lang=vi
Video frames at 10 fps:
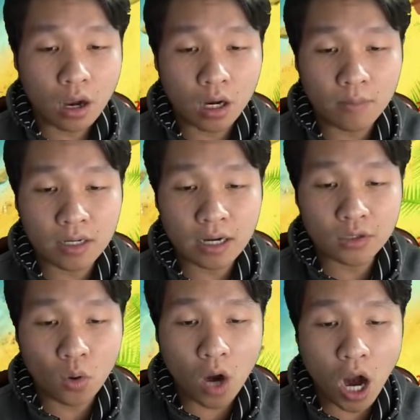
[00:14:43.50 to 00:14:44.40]
trời ơi mình
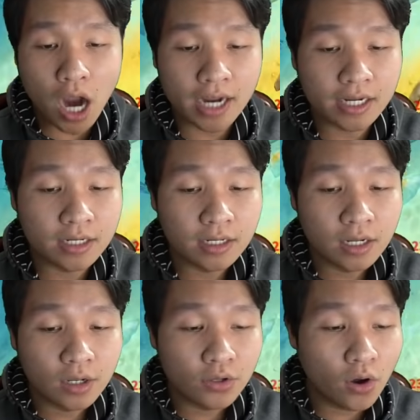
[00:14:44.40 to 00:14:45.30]
là vô rồi
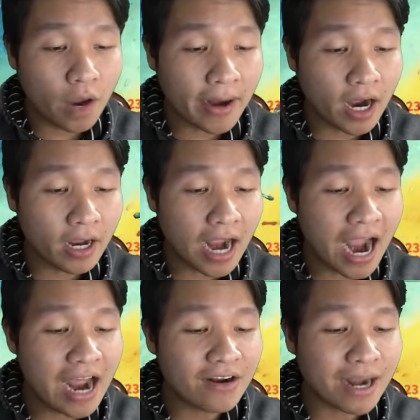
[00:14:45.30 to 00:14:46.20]
vô rồi bạn ơi
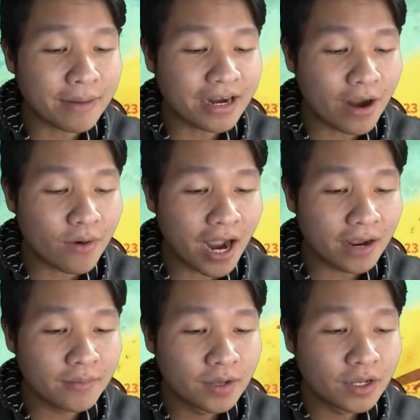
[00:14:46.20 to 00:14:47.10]
à nó cầm cái rêu
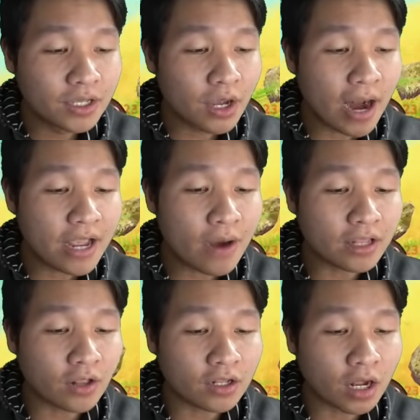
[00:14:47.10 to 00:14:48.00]
kìa vô đây vô
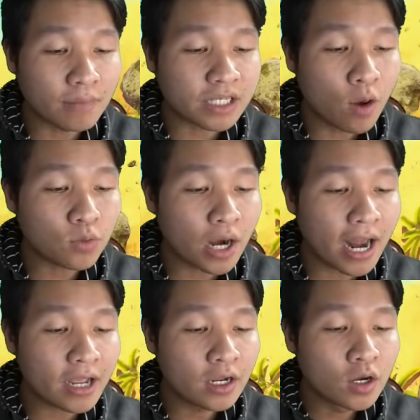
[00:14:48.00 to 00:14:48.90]
đây từ từ, từ. mình sẽ hút tụi
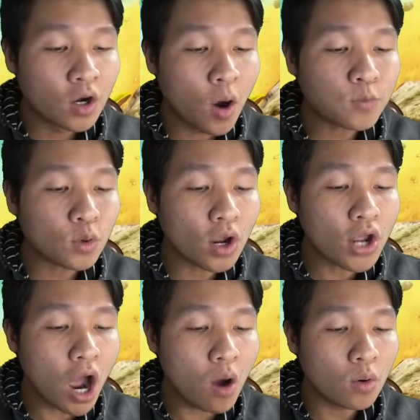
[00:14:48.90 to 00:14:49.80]
nó lại hút tụi
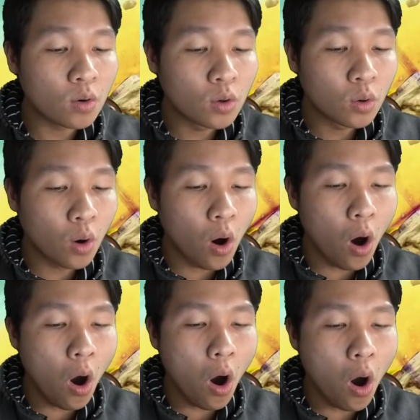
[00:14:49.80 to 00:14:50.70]
nó vô
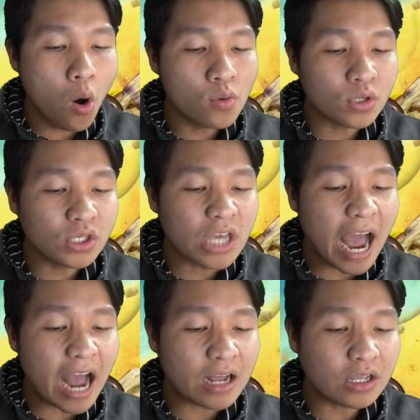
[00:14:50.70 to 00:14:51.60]
Woo!
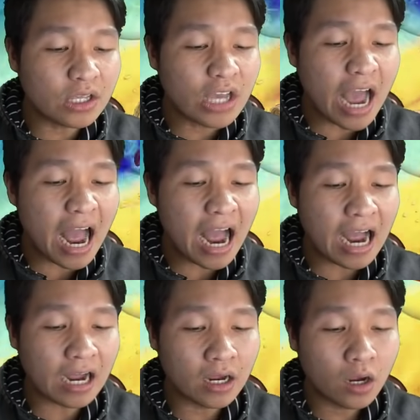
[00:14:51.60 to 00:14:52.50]
yeah
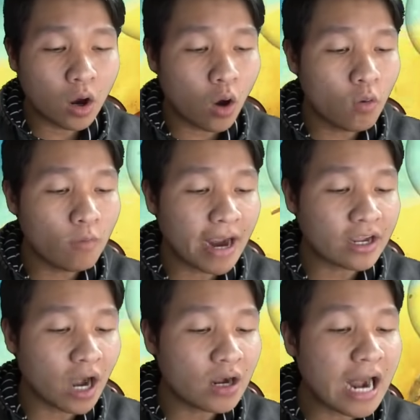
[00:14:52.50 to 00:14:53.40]
yeah oh
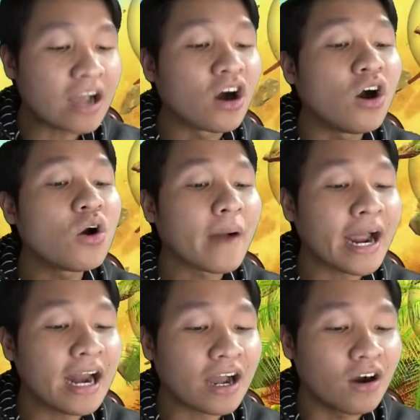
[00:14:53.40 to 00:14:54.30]
my god lật ngửa luôn các
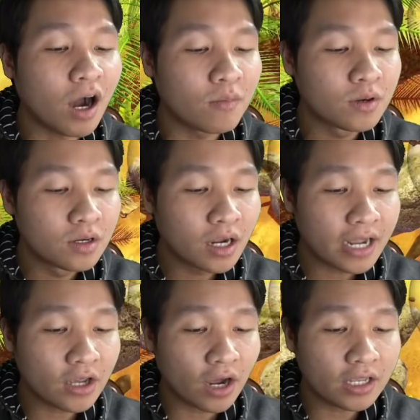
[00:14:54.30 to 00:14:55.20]
bạn thấy lật ngửa không
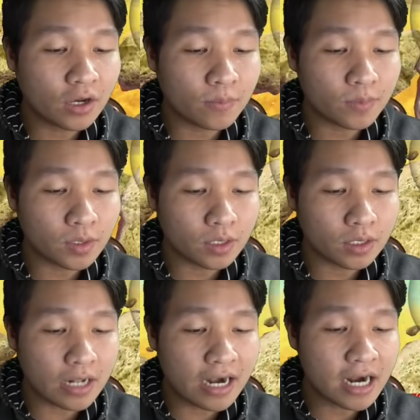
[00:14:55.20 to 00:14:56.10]
thấy chưa thấy chưa
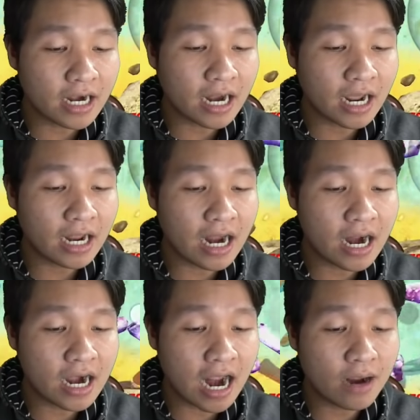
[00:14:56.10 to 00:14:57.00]
đánh anh hả
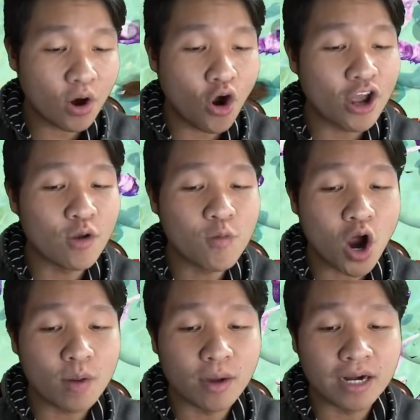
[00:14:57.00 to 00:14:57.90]
đánh anh hả rồi đúng
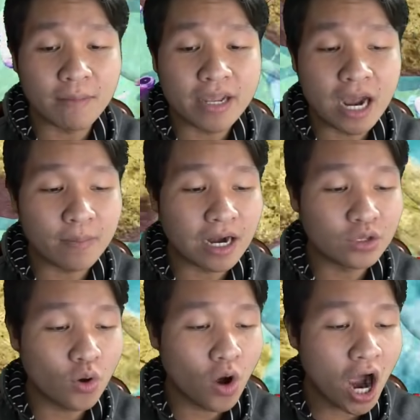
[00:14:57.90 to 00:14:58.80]
rồi mình là bây giờ mình
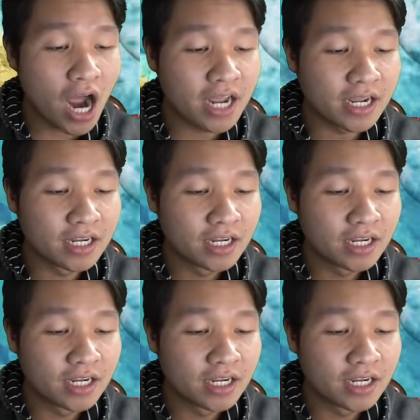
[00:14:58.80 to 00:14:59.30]
là vua rồi